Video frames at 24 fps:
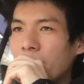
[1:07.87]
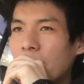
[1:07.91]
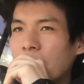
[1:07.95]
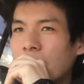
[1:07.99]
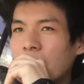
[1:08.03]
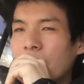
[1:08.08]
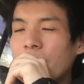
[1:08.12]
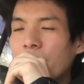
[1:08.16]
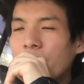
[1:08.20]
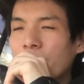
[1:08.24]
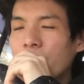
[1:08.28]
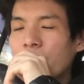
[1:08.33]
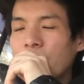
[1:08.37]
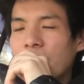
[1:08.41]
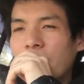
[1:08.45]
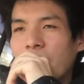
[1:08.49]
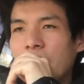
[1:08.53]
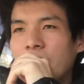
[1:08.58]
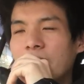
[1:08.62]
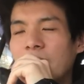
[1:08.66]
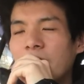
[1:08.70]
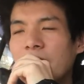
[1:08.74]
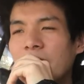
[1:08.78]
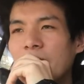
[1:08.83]
まあ結構
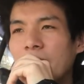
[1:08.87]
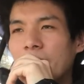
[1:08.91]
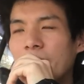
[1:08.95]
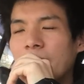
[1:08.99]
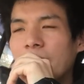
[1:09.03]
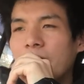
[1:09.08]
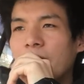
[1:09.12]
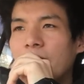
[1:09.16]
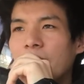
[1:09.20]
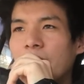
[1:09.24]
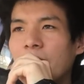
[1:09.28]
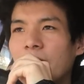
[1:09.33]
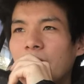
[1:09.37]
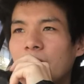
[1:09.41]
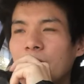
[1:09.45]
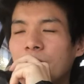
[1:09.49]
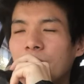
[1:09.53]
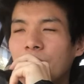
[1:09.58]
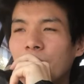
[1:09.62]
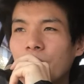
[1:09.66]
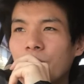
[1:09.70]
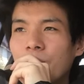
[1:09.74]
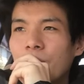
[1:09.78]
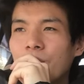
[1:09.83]
ね、埼玉って
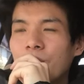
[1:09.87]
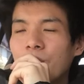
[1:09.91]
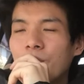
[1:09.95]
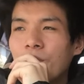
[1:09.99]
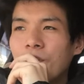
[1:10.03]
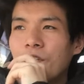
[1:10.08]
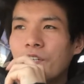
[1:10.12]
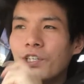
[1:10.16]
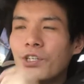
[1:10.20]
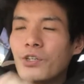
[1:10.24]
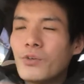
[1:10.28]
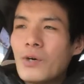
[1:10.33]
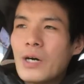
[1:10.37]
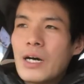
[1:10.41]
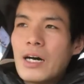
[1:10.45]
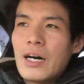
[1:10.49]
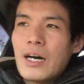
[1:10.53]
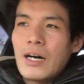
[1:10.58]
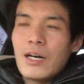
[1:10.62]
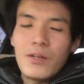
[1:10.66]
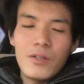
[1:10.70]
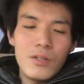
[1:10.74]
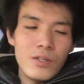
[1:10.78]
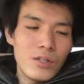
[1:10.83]
うどんの消費量
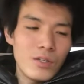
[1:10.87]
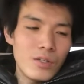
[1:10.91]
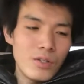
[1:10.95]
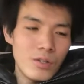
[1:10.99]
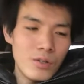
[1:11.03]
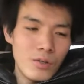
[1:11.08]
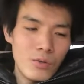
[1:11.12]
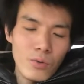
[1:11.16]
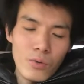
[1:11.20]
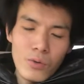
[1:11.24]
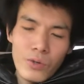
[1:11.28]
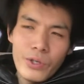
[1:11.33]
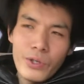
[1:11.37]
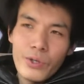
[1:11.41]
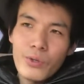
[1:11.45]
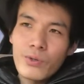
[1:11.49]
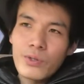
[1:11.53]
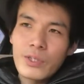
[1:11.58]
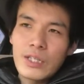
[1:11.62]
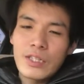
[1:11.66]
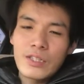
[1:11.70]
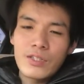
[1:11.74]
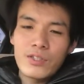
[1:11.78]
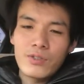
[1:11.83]
は多い
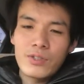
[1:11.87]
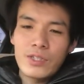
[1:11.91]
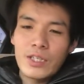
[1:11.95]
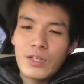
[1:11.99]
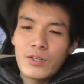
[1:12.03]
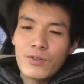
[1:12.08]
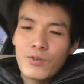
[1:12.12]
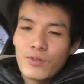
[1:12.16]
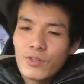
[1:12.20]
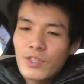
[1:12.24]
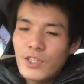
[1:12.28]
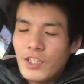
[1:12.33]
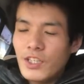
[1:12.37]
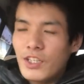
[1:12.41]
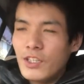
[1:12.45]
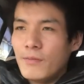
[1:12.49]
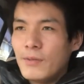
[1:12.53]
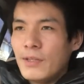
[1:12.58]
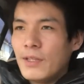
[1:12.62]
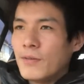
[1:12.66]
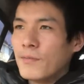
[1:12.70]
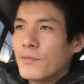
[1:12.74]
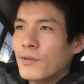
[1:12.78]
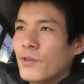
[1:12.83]
方なんですよ、全国的に
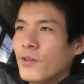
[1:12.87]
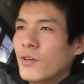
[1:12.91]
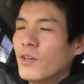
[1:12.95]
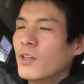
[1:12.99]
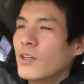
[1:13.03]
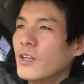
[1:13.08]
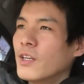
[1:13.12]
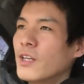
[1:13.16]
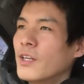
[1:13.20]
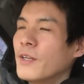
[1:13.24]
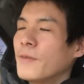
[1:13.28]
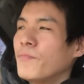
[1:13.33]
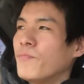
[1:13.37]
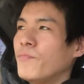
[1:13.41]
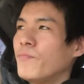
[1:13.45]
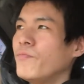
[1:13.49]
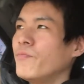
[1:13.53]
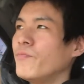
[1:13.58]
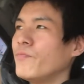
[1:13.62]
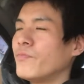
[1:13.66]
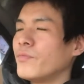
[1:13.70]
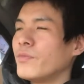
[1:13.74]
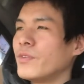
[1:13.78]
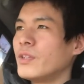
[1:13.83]
見ても。
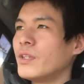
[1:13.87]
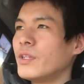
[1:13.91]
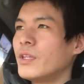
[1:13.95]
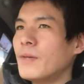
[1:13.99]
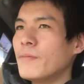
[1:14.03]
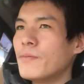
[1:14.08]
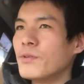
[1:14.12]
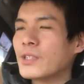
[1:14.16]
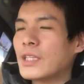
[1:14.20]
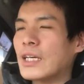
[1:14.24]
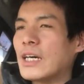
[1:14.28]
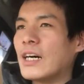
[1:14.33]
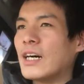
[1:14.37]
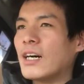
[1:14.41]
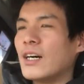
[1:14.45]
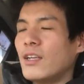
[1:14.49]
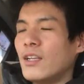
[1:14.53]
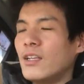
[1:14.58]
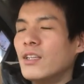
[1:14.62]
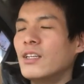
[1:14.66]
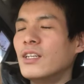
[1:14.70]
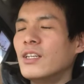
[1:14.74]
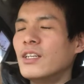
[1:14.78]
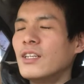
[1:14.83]
うん、でもさ、
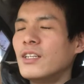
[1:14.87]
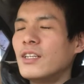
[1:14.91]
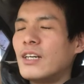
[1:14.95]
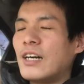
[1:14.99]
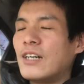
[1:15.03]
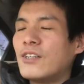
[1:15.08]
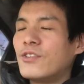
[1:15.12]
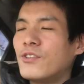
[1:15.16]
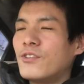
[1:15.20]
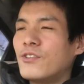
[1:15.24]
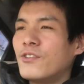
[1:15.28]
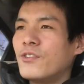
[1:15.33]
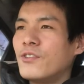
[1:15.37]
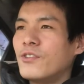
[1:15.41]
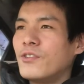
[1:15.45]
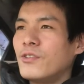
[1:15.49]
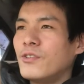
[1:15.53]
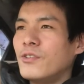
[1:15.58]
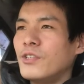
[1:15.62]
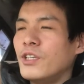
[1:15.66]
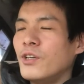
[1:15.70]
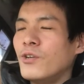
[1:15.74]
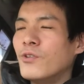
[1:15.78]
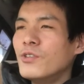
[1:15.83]
あ
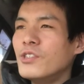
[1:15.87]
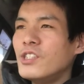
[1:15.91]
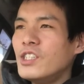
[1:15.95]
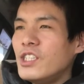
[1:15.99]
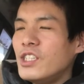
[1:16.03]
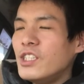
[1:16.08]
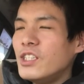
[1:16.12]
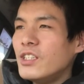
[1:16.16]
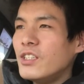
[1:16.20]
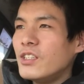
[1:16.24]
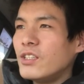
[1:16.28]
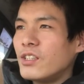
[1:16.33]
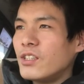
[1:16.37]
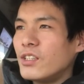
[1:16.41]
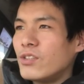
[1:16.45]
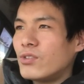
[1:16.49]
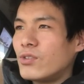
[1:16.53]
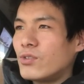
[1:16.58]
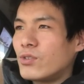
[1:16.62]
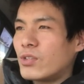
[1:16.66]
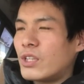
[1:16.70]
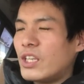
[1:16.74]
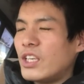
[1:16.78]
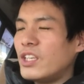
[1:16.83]
のー、日本人
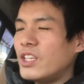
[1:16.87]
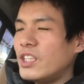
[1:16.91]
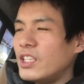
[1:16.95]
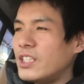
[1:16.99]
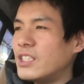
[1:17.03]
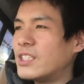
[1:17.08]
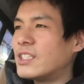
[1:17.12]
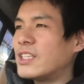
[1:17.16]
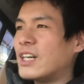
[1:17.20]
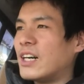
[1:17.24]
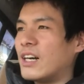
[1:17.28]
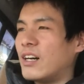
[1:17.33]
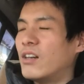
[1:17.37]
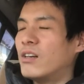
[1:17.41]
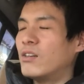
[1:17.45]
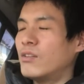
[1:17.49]
的にさ、